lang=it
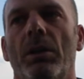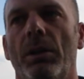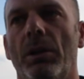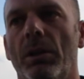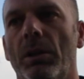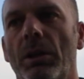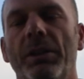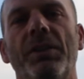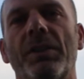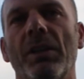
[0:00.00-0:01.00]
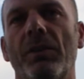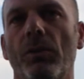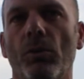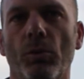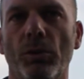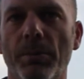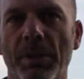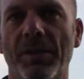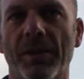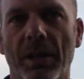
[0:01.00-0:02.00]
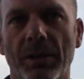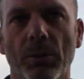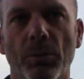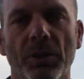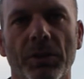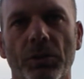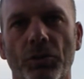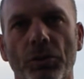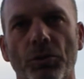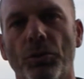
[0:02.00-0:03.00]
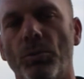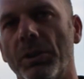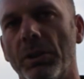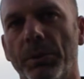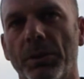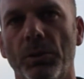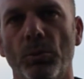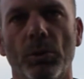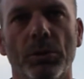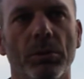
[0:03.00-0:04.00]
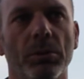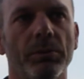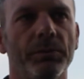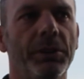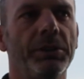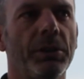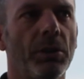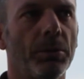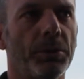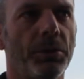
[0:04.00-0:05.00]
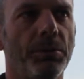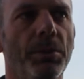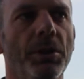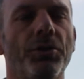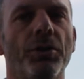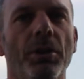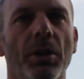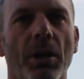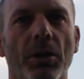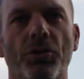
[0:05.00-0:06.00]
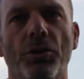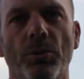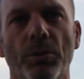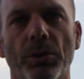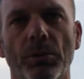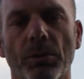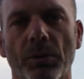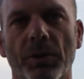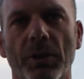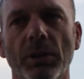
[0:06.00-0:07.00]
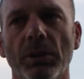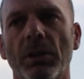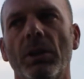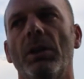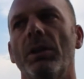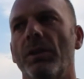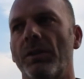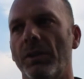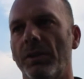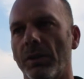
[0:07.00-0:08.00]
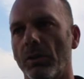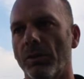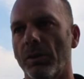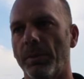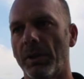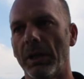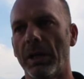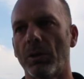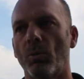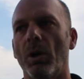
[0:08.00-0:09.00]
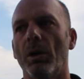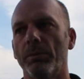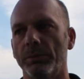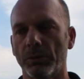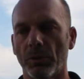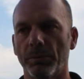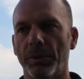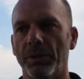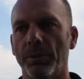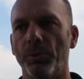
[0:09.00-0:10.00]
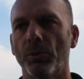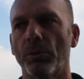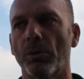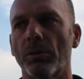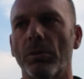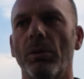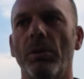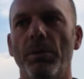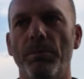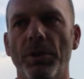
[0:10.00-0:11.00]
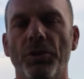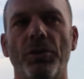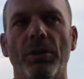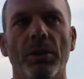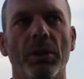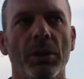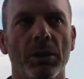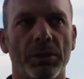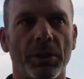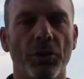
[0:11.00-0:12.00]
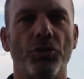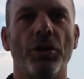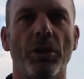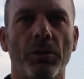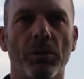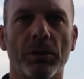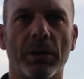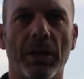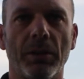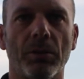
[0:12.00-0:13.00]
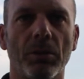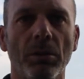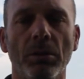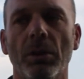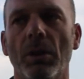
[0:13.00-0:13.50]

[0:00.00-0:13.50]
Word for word: eh, le distanze sono dimezzate, quindi 750 metri di nuoto, 20 km di bici e 5 di corsa. Stessa cosa per l'acqua, naturalmente più corto, in bici tre giri soltanto